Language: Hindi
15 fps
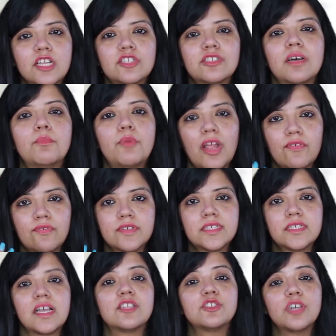अच्छा
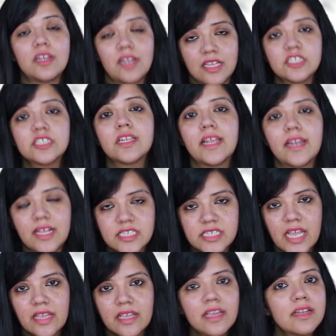ब्रेकफास्ट या अच्छा लंच लेना
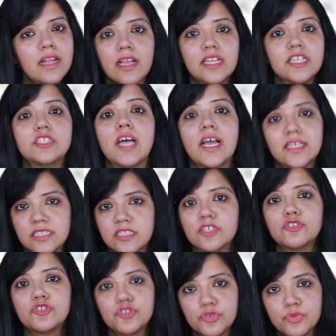चाहेंगे ना कि चाय से
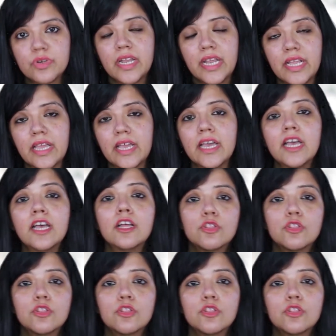दिन शुरू करेंगे